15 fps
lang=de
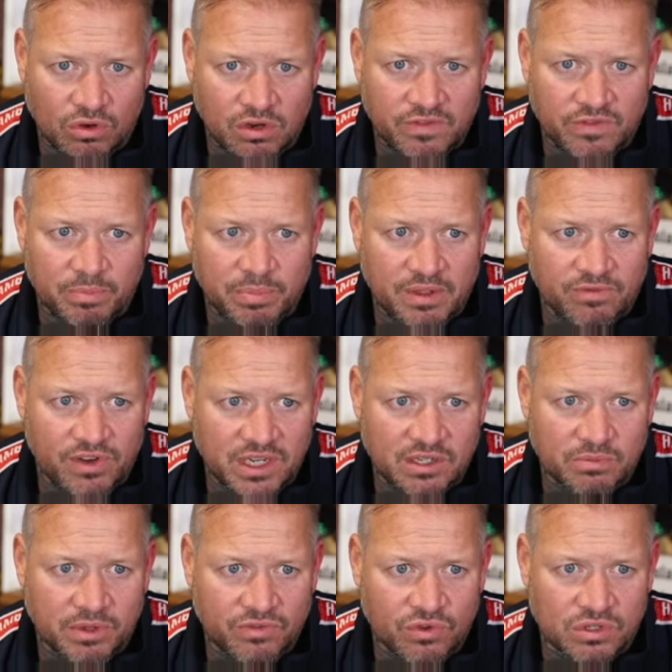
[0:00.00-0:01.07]
Oliver P. pflegte
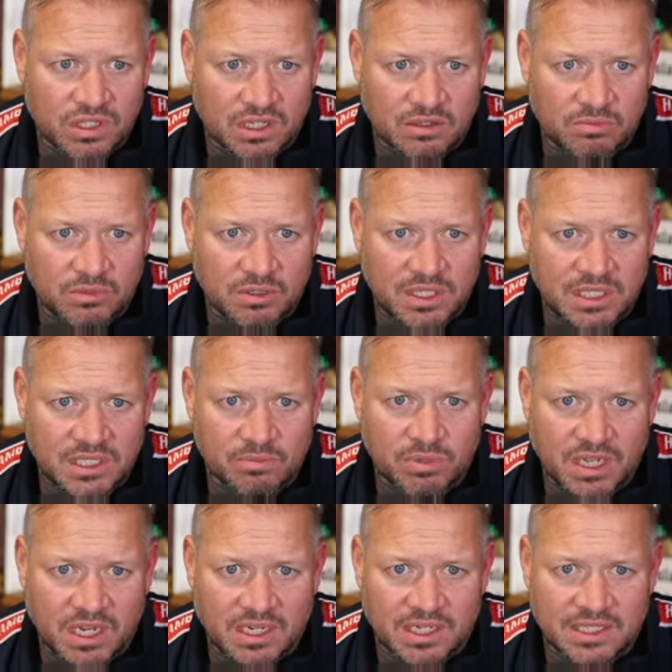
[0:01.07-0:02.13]
Briefkontakte mit Giese,
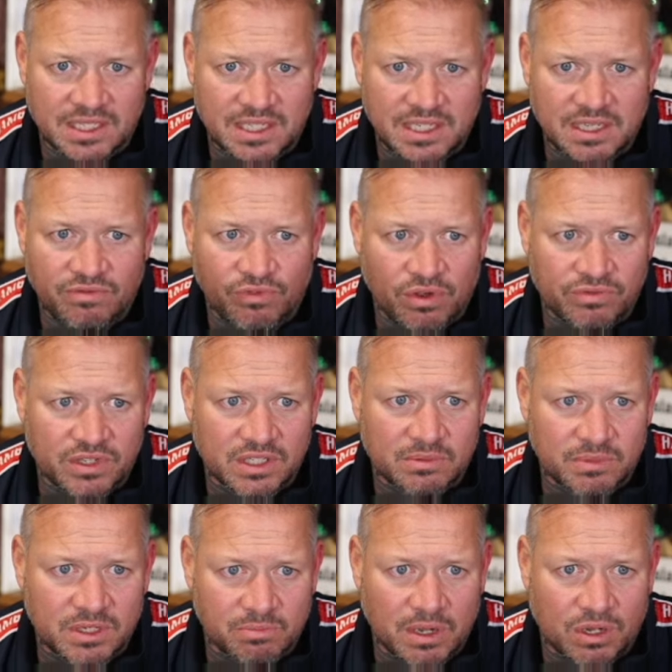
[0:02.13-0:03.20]
bekannt als Gigi, veröffentlichte
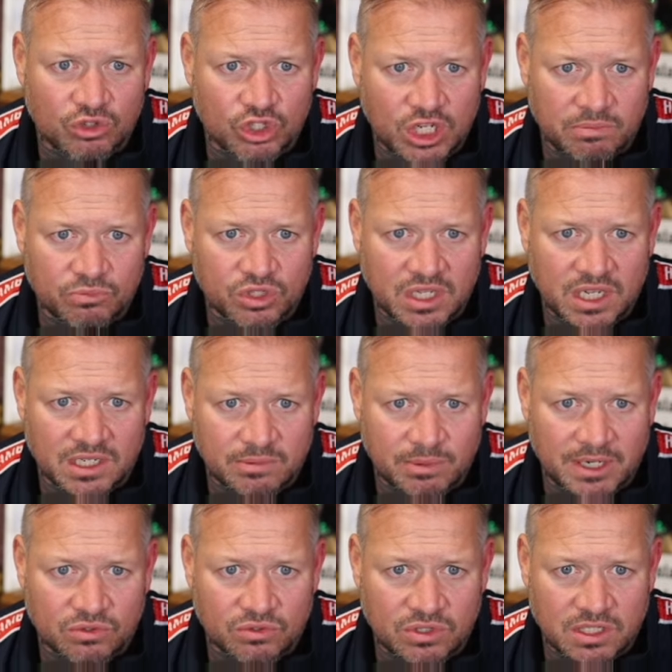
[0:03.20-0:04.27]
mit dem braunen Stadtmusikanten
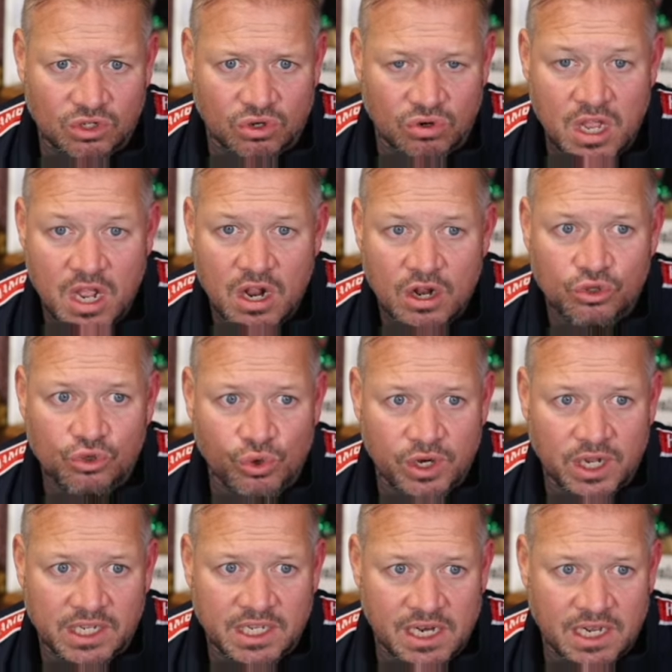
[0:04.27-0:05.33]
2000 den Song
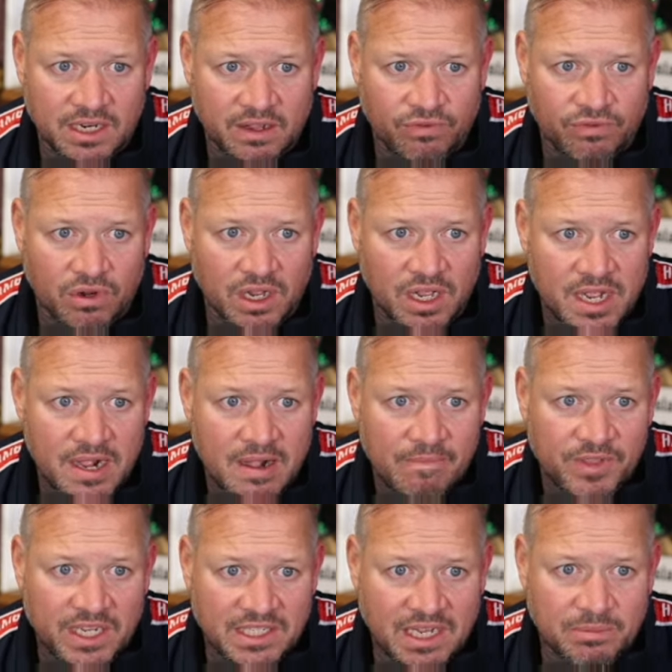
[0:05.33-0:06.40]
Dönerkiller, der vor
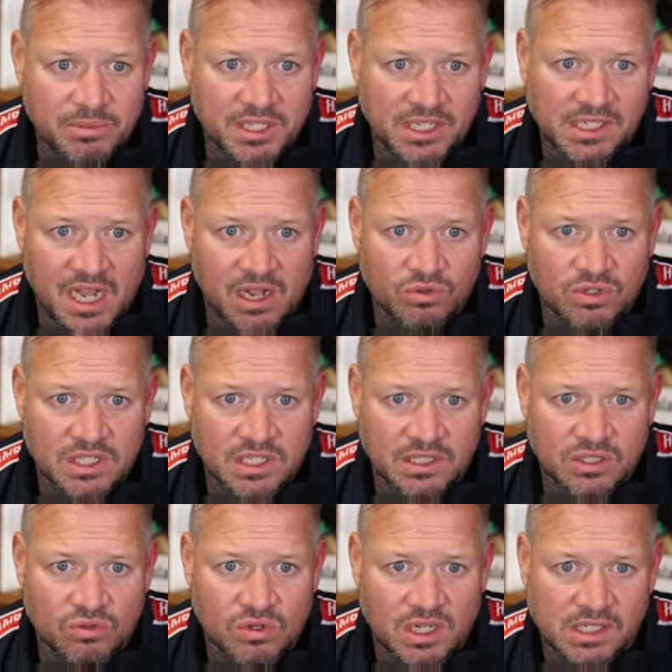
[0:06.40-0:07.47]
der Selbstenttarnung des
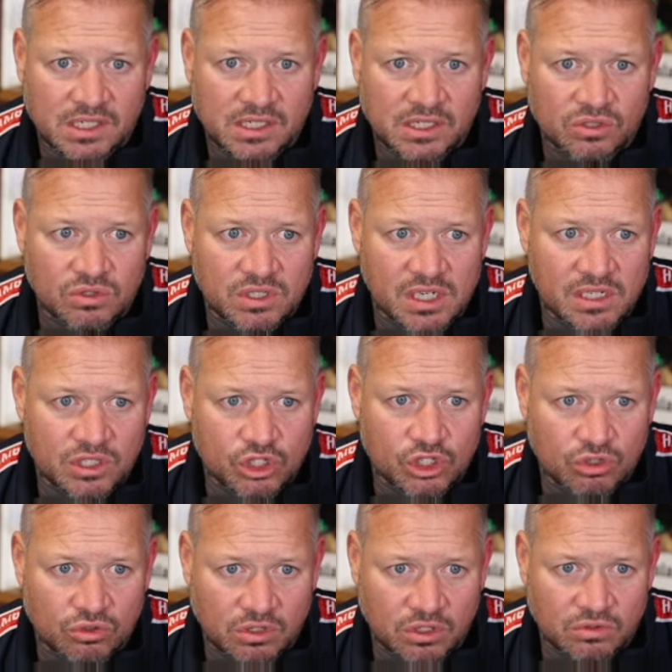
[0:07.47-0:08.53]

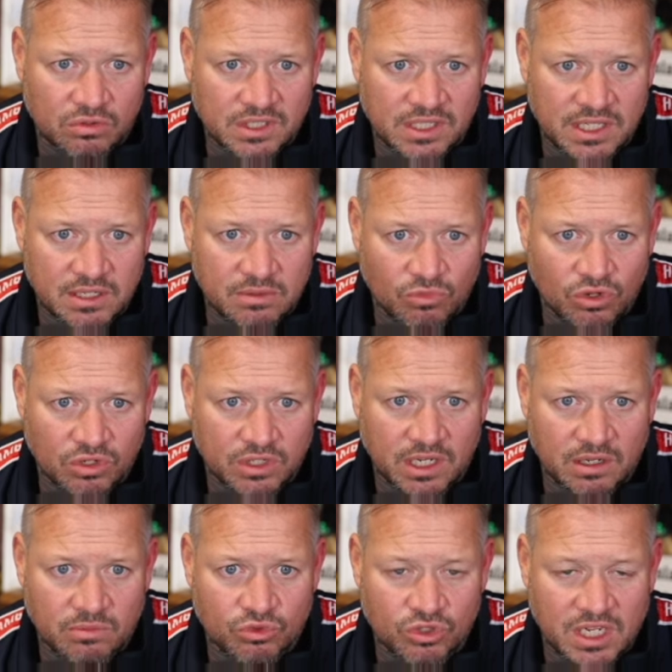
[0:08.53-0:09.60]
nationalsozialistischen Untergrunds dessen
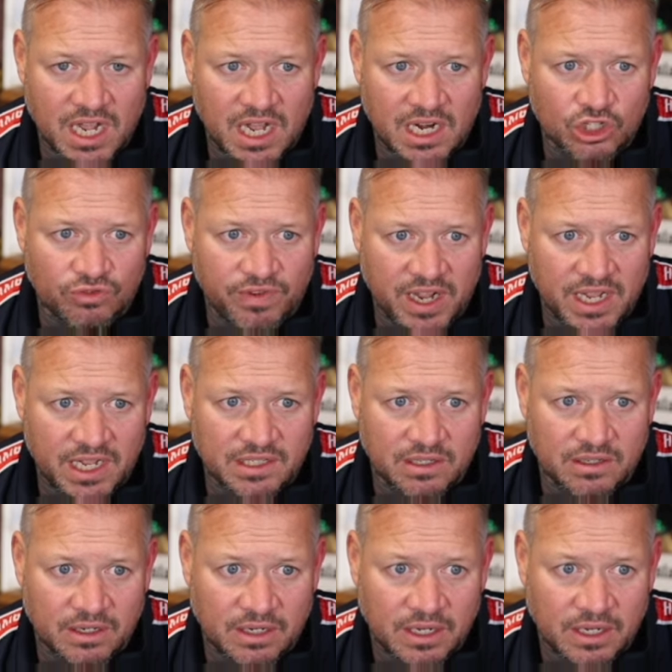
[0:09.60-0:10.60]
Mordserie musikalisch feierte.